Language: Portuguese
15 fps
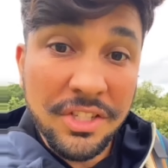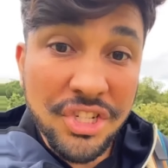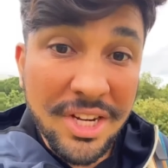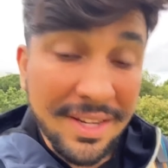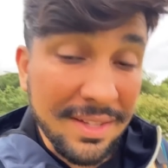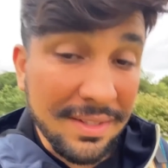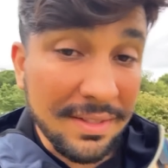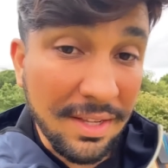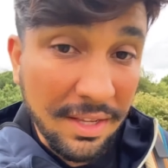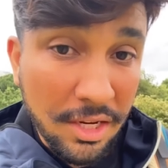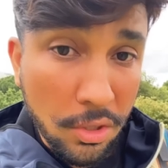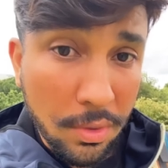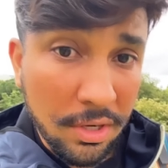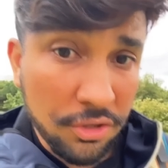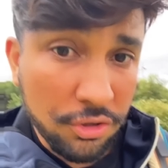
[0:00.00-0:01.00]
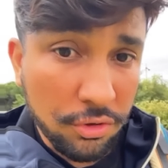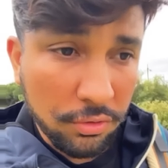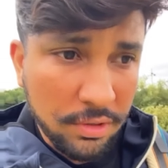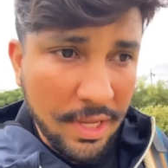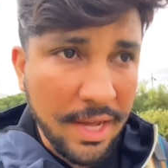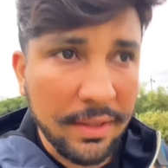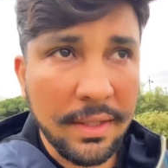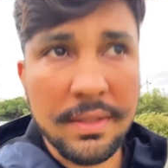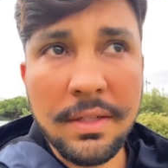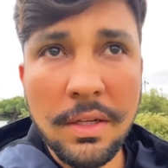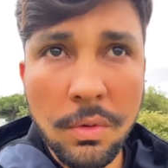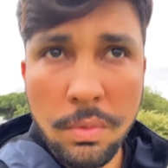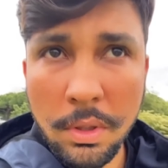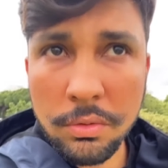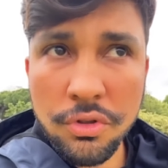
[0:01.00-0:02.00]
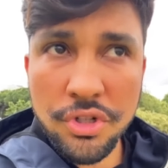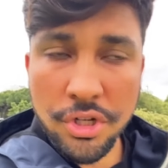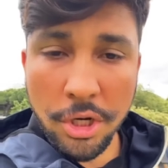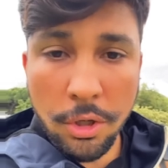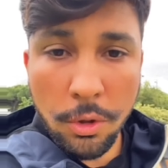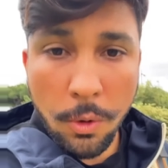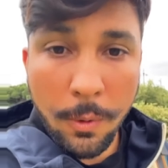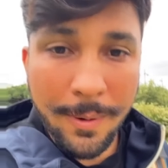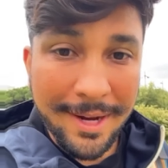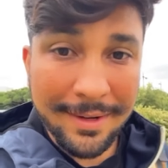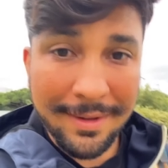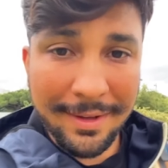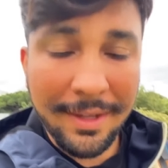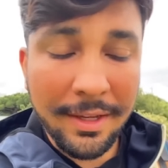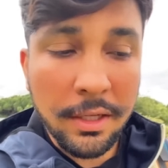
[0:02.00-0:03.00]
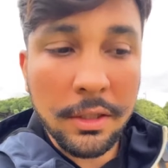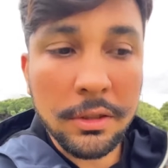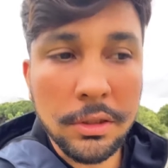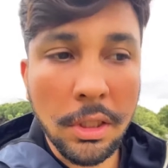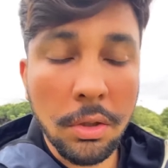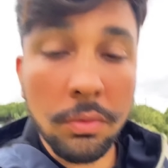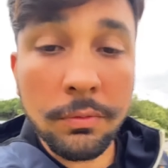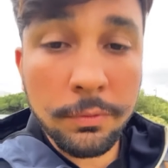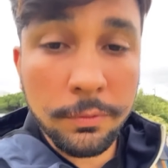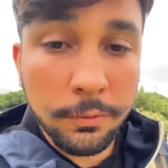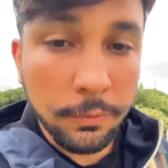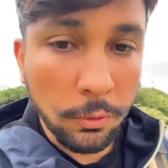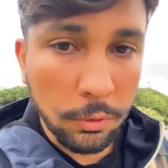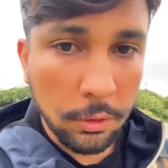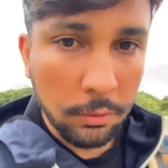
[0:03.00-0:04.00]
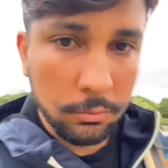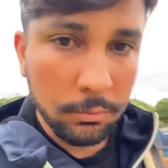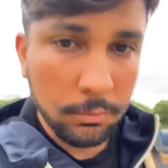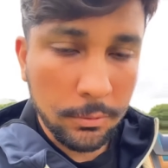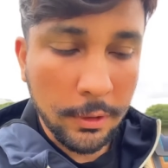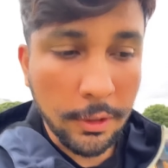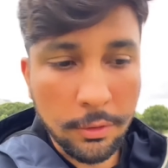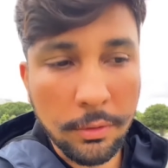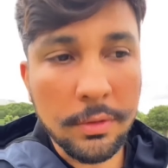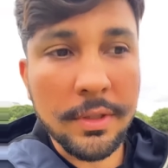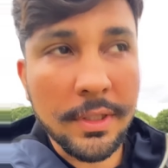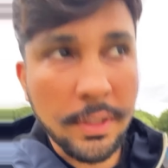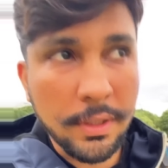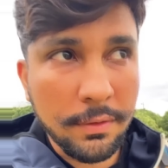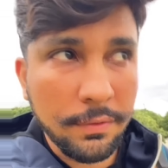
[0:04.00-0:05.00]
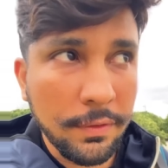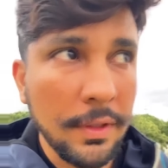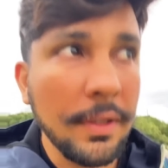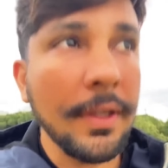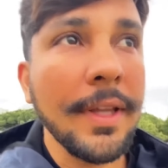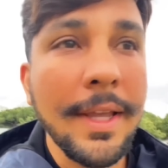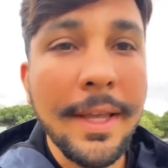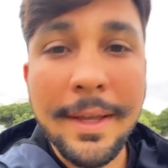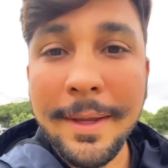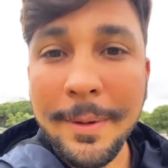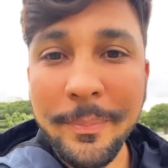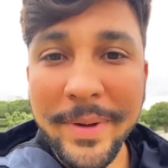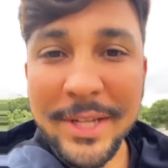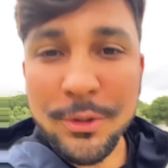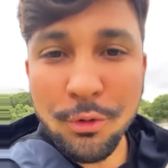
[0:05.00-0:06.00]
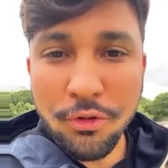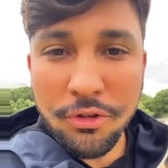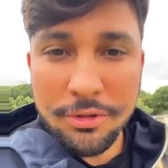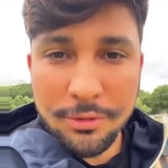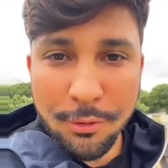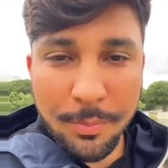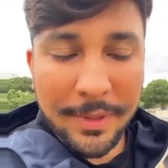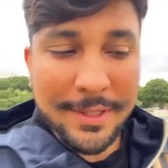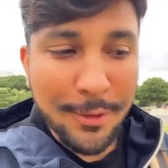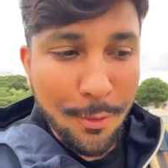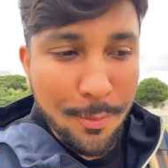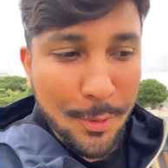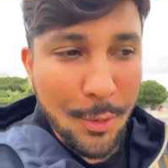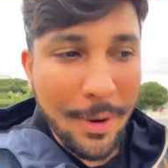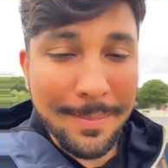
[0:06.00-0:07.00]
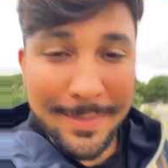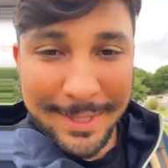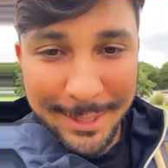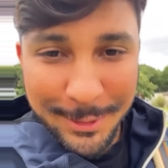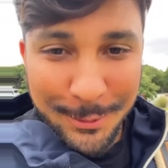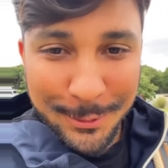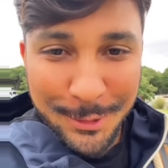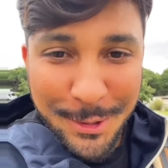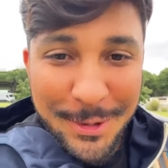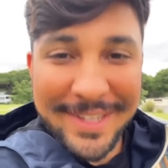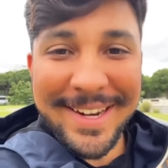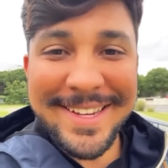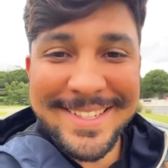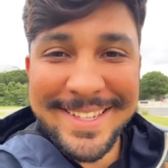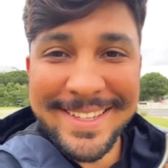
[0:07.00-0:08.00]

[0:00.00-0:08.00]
de que seriam ajudadas e quando chegou aqui não foram. Inclusive, peço desculpas ao meu amigo, não irei